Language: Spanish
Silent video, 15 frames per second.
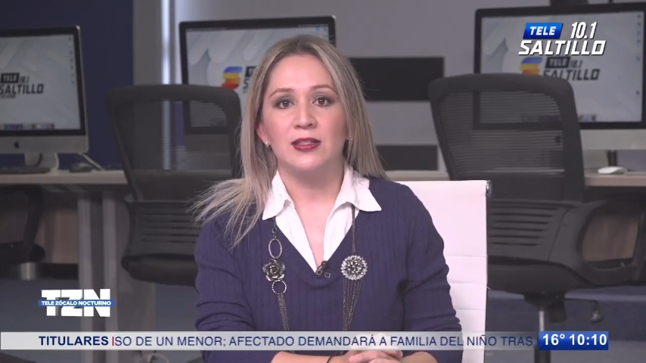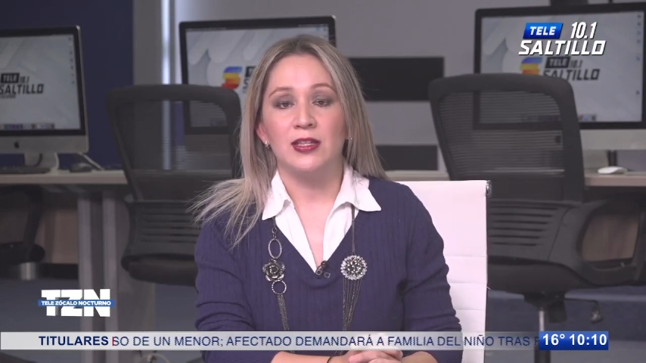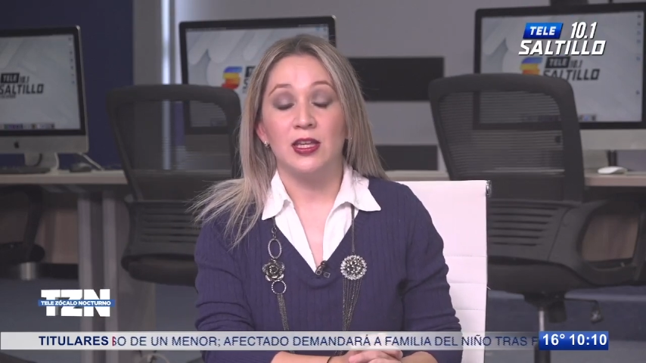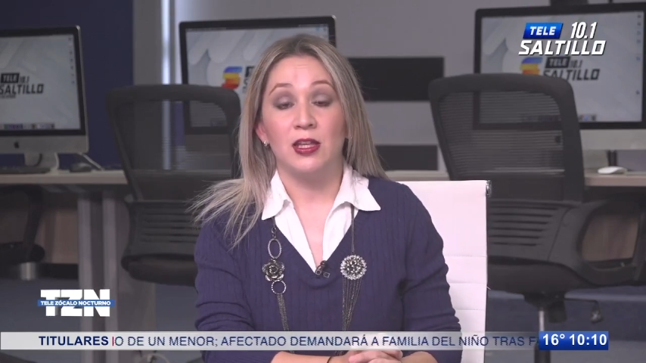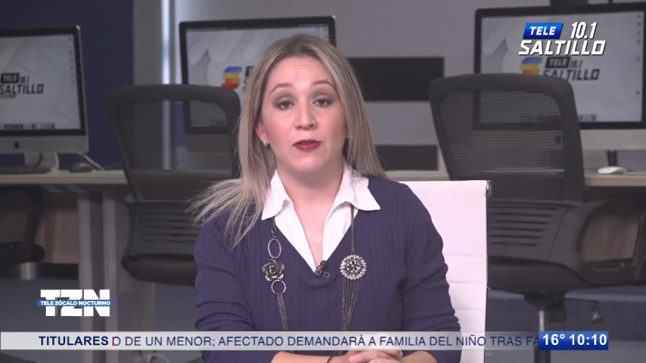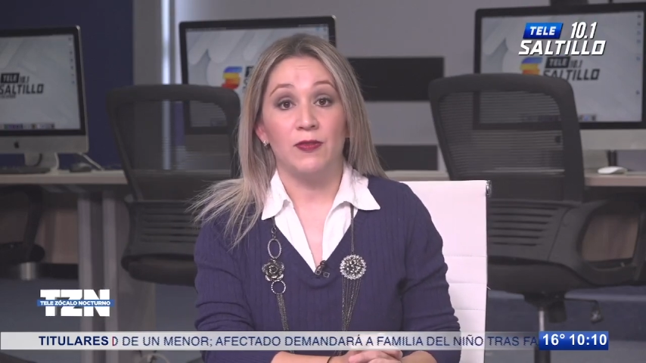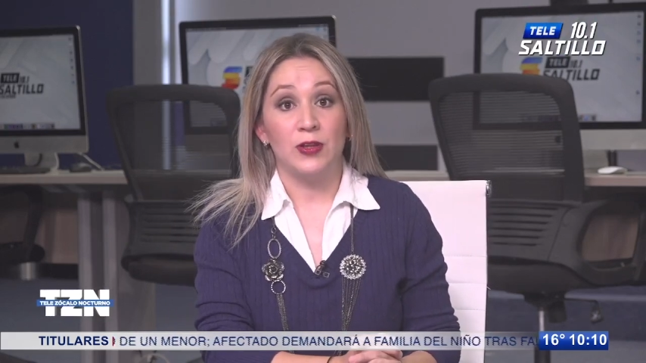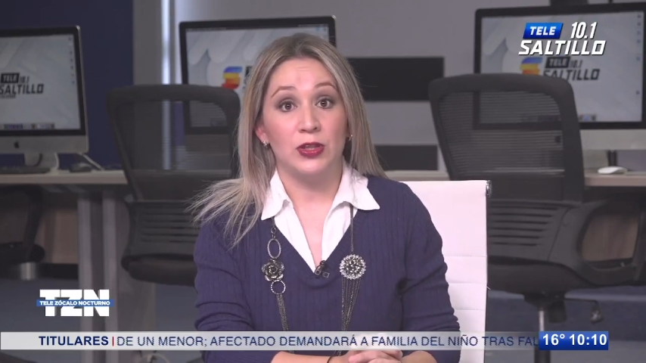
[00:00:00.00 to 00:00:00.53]
se
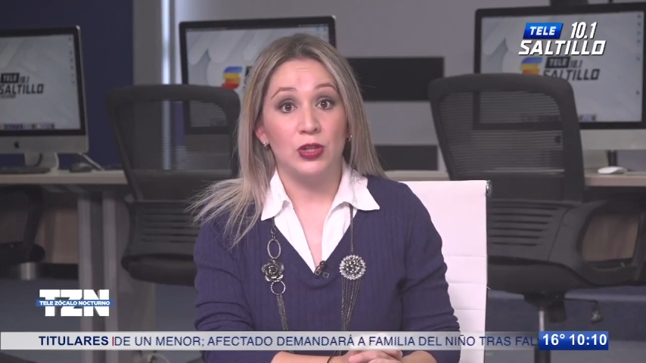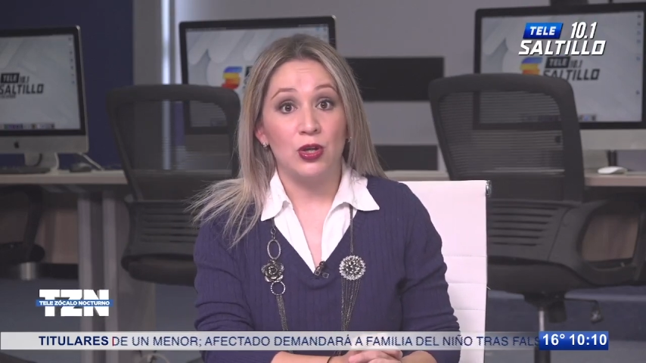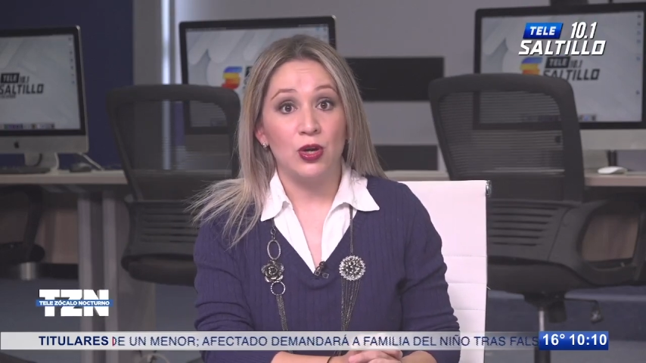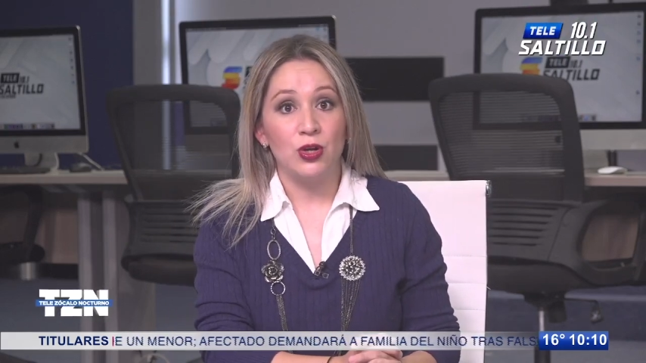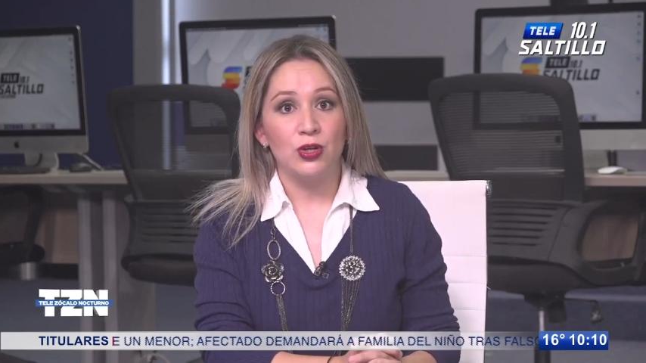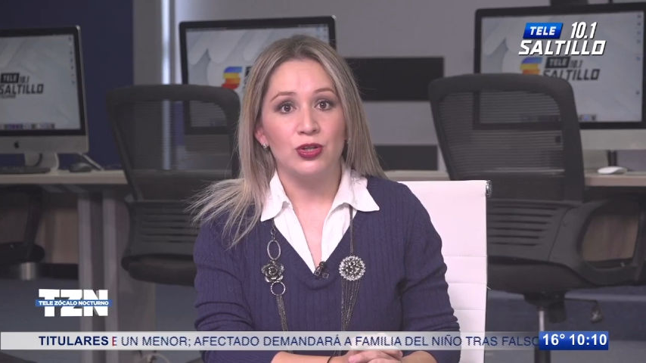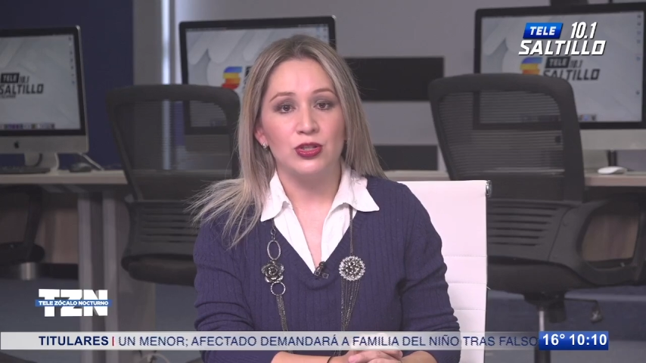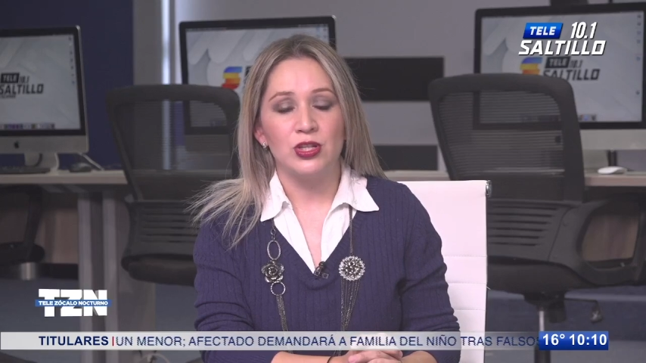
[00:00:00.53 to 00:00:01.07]

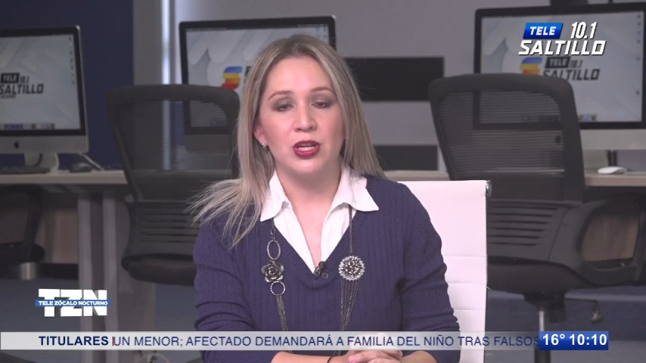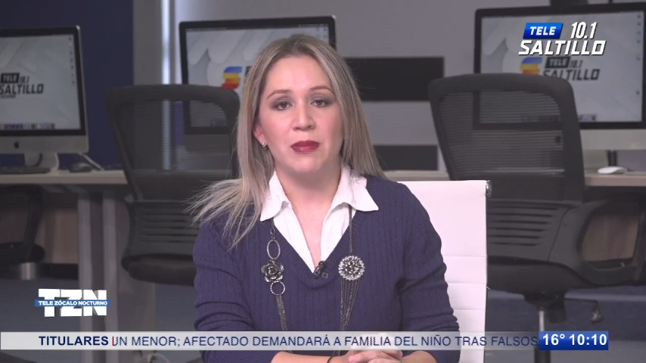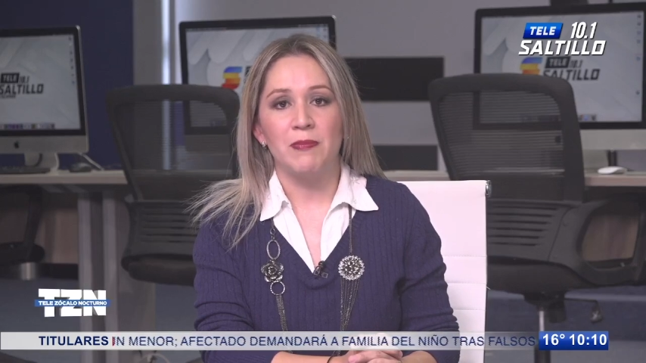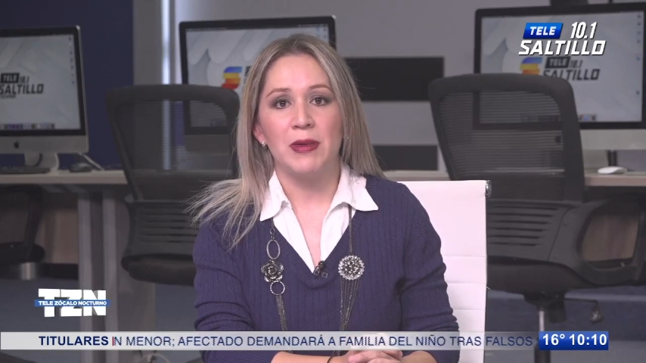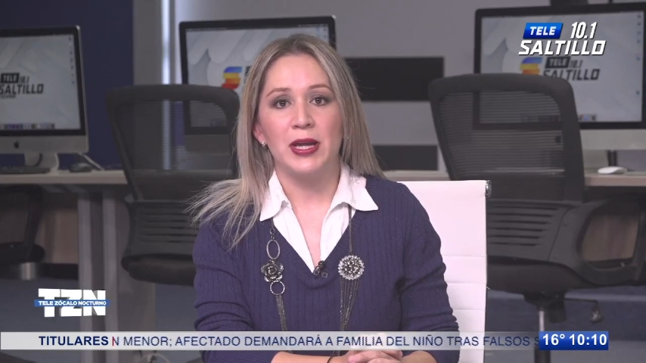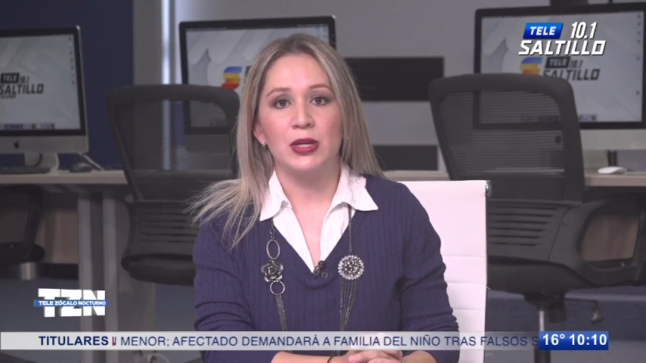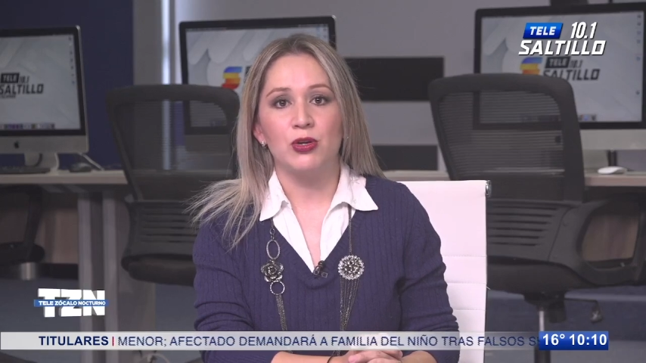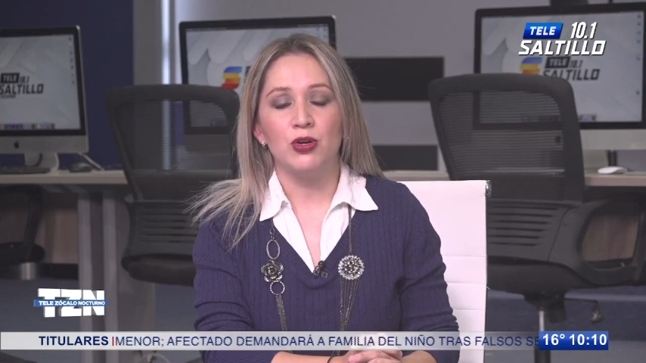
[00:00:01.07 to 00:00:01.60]
defendió, sin
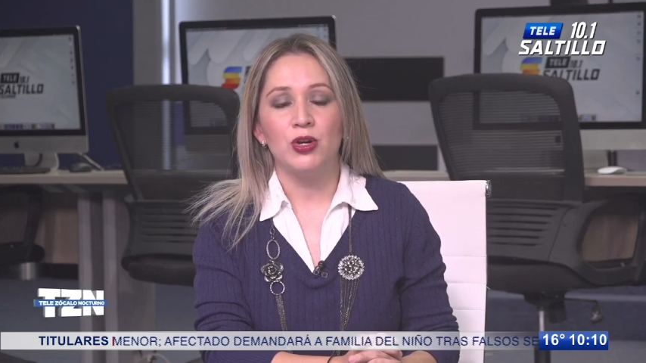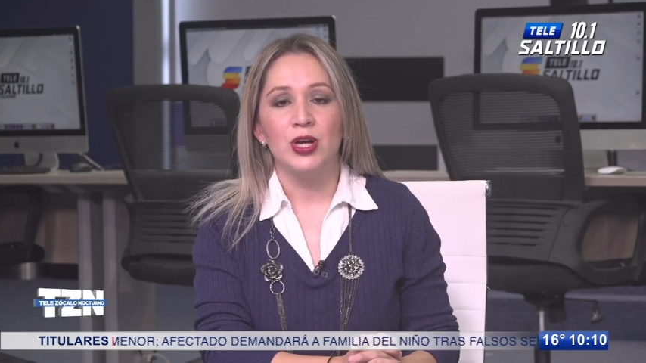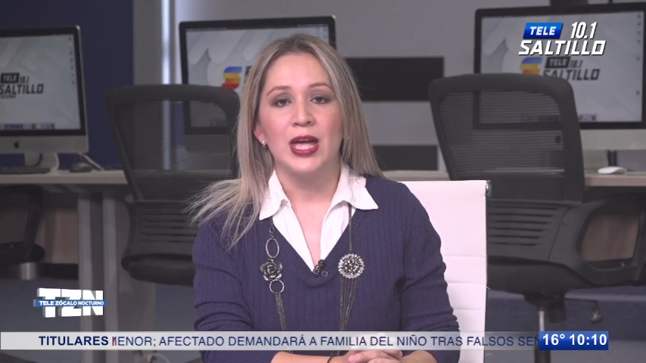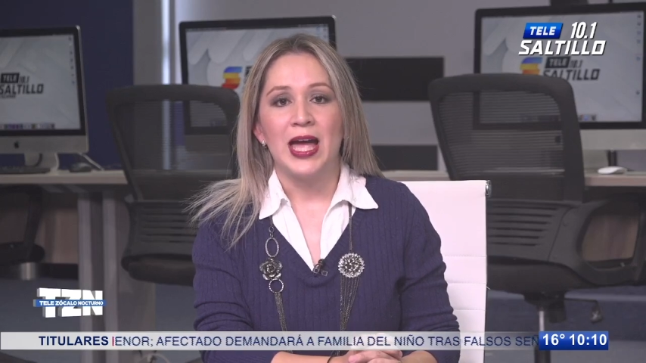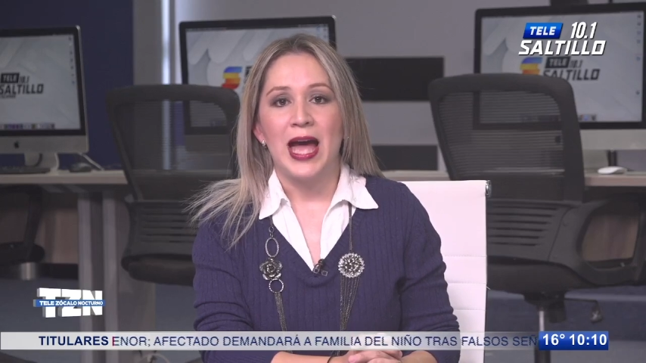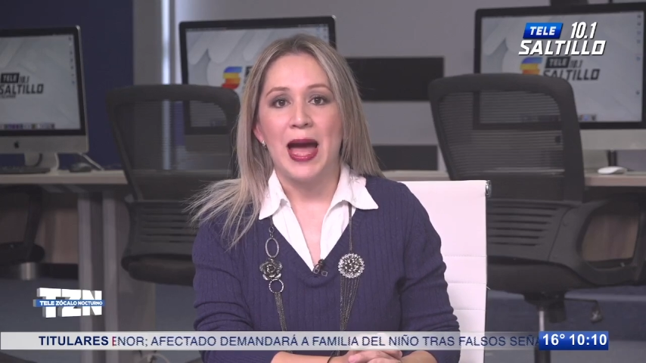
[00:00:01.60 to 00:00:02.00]
embargo,